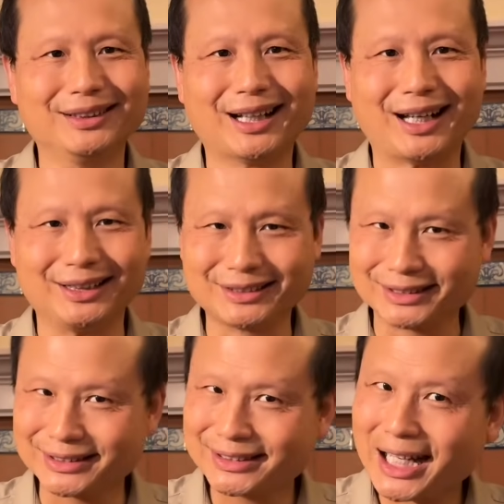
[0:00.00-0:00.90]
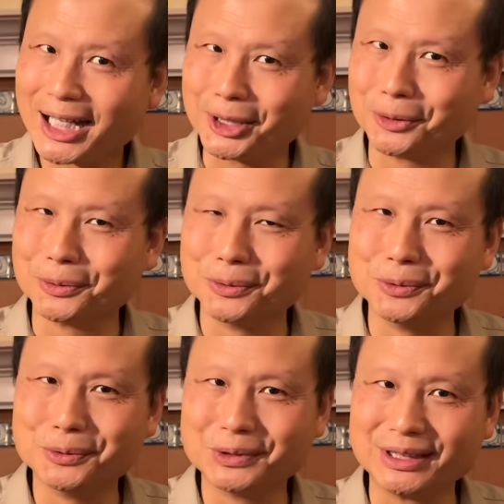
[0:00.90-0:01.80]
还去在
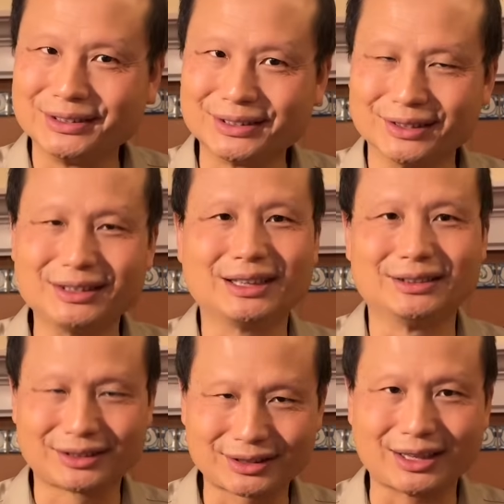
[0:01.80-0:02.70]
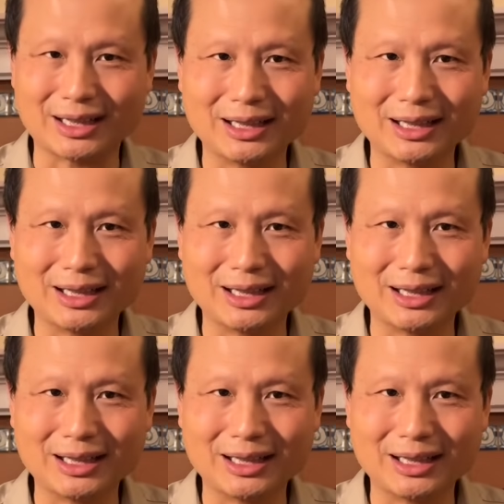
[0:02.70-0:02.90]
乎呃这件事了。